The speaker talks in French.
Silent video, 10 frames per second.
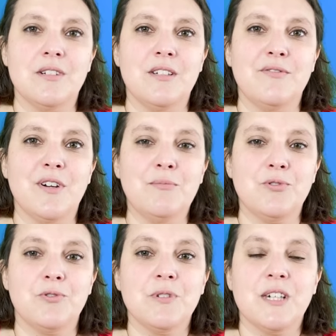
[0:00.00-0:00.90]
les femmes,
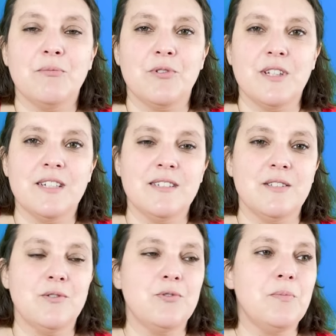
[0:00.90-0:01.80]
je suis camerounaise et
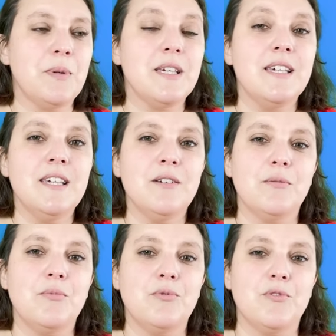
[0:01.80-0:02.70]
dans notre pays,
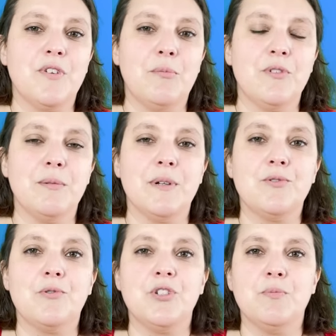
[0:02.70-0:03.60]
beaucoup de femmes ont des
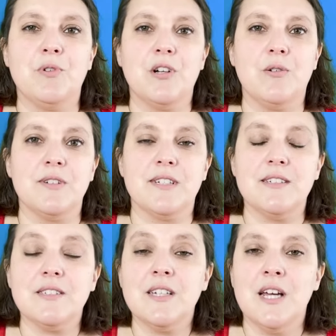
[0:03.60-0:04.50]
pathologies pendant la grossesse.